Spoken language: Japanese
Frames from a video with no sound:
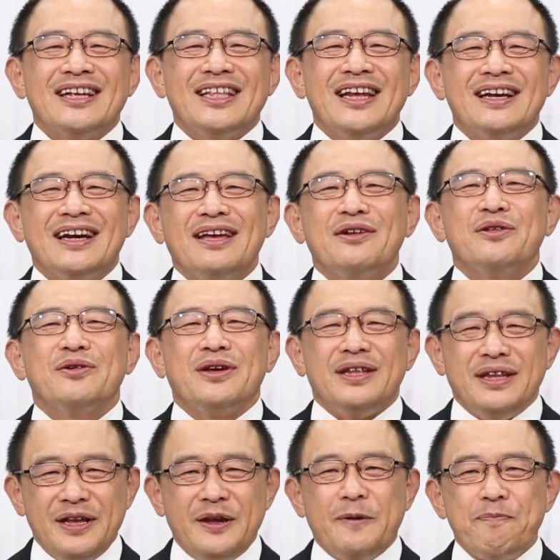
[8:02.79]
語りかける時
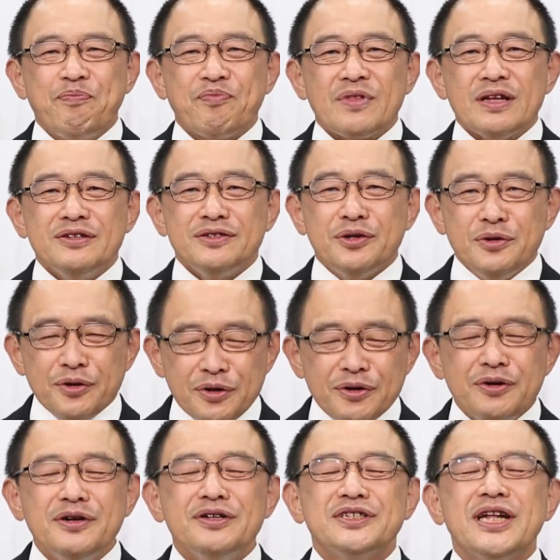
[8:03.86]
にそ
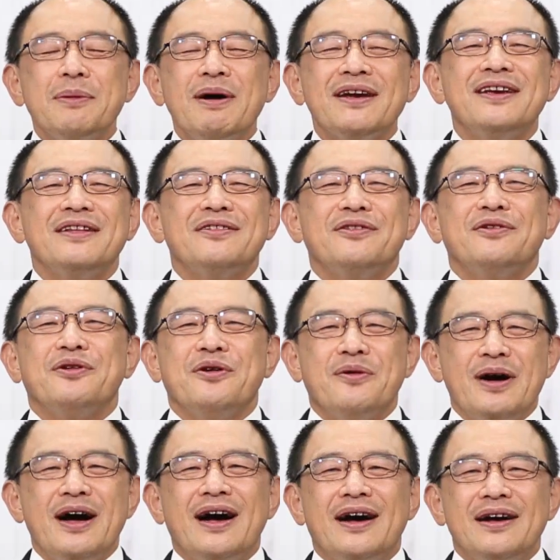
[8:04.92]
の裁きっていうの
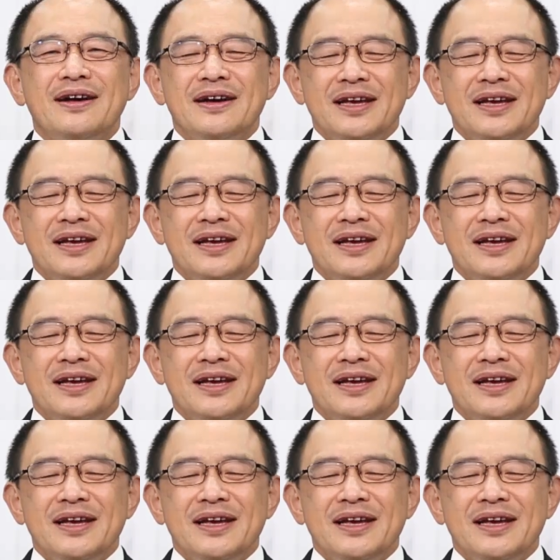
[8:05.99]
は